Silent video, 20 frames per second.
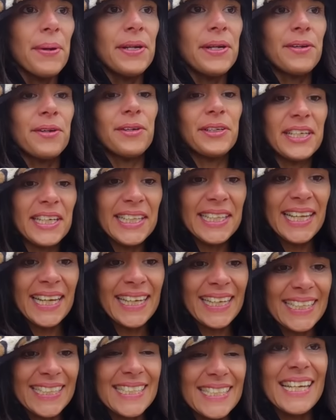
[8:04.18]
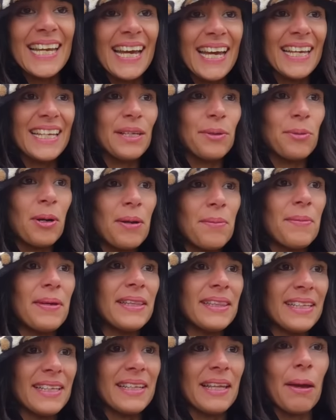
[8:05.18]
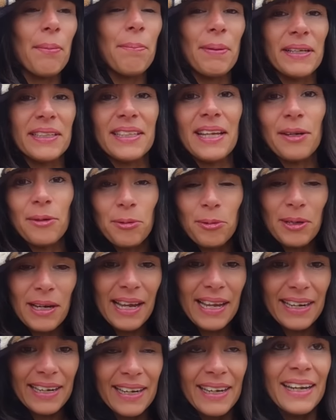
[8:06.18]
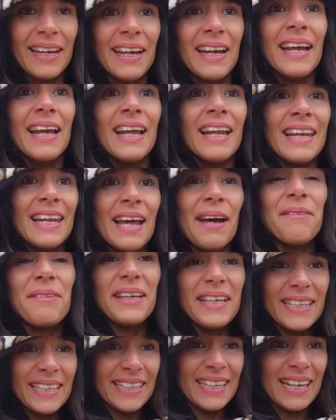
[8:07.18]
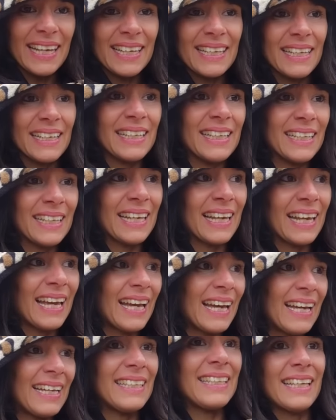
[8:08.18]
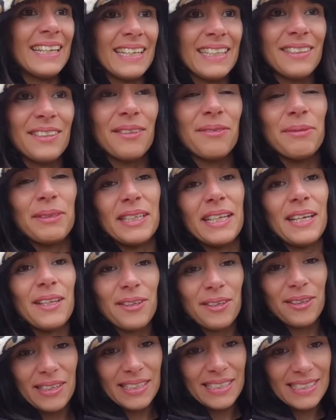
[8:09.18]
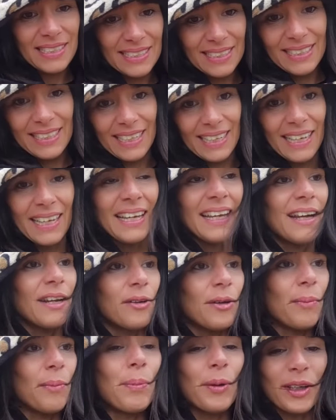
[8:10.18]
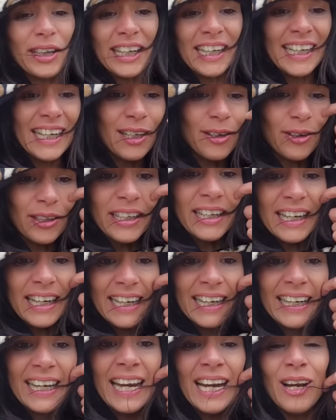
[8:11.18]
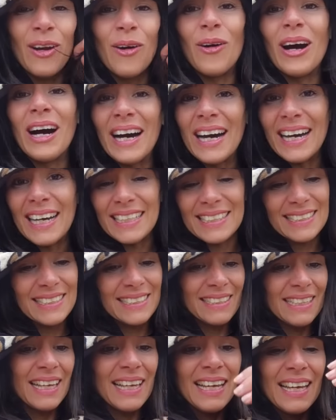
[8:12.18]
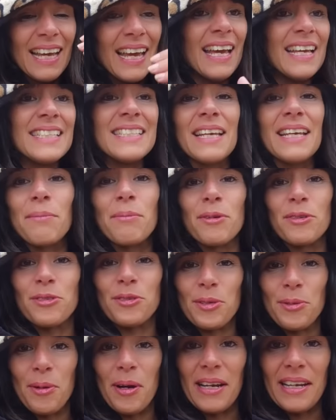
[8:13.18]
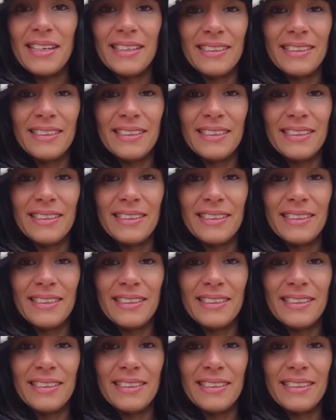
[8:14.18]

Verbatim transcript: pero no quita que sea igualmente de espectacular la vista que hay en estos miradores y que no importa en el orden en el que lo hagas, es hermoso igual.